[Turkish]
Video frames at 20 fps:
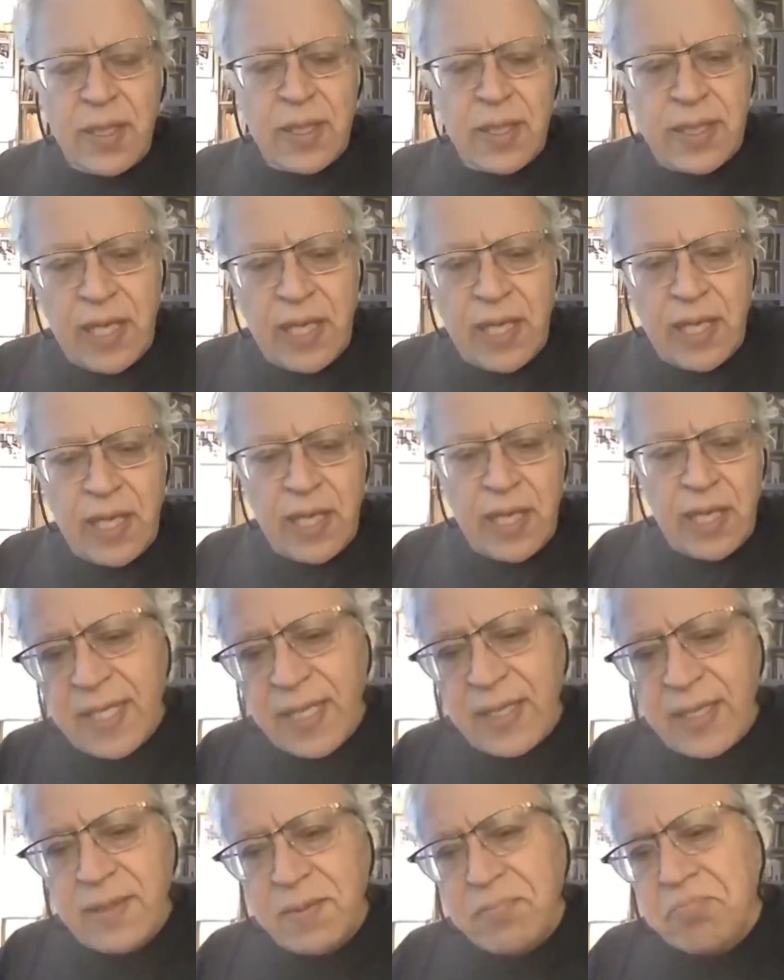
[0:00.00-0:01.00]

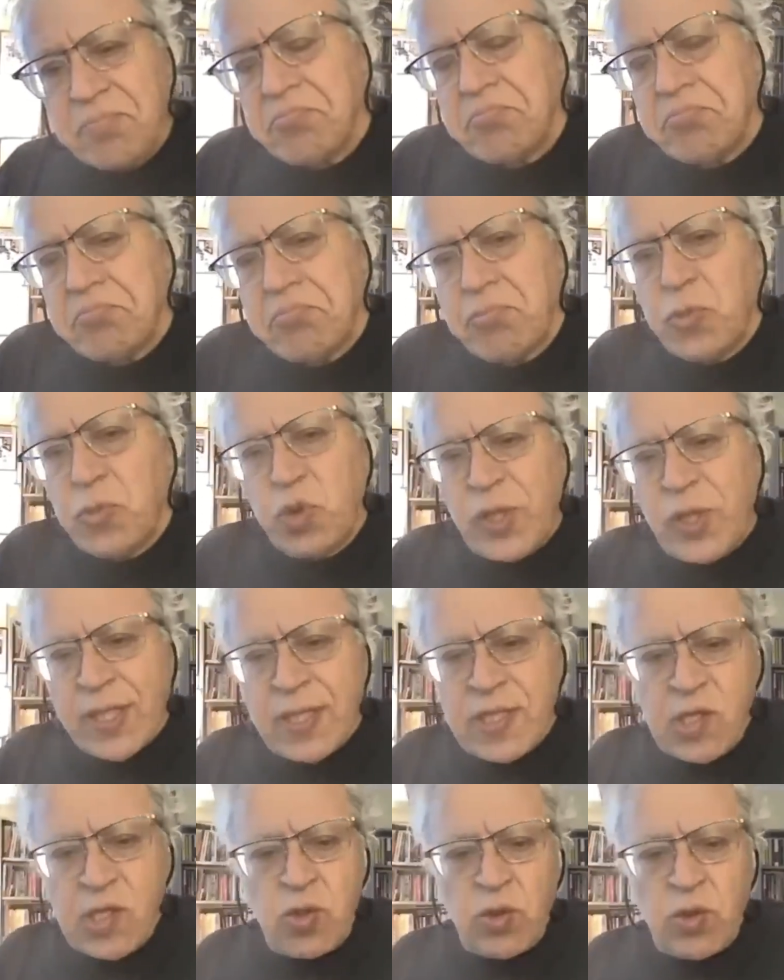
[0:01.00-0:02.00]
gerçekten
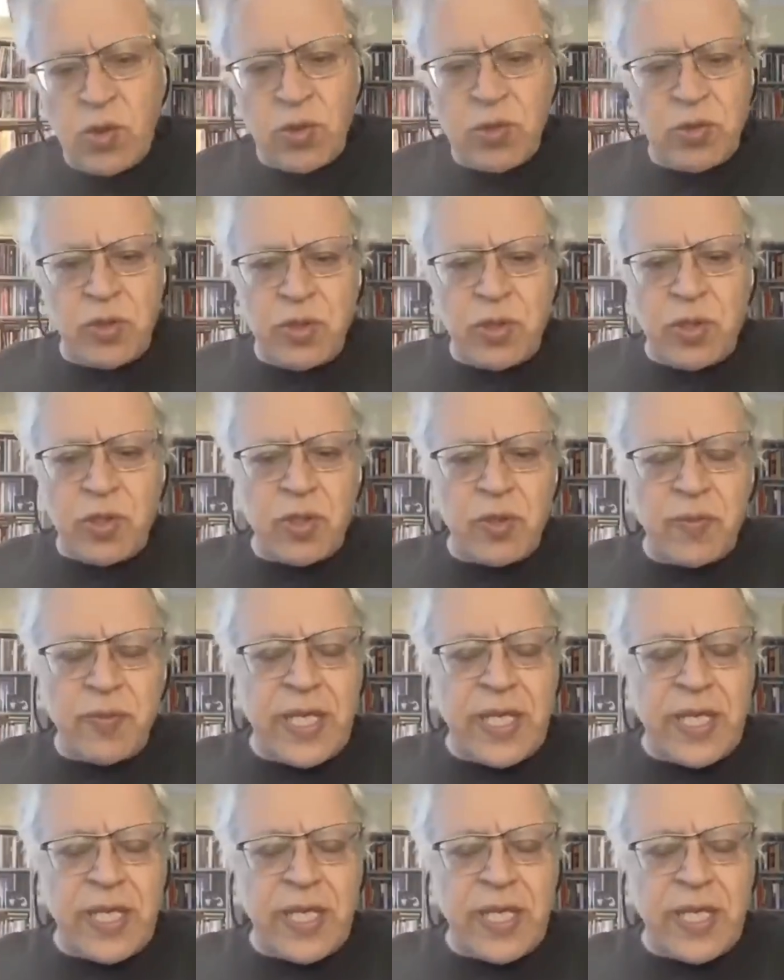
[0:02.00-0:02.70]
tutarsız olduğunu gördüm.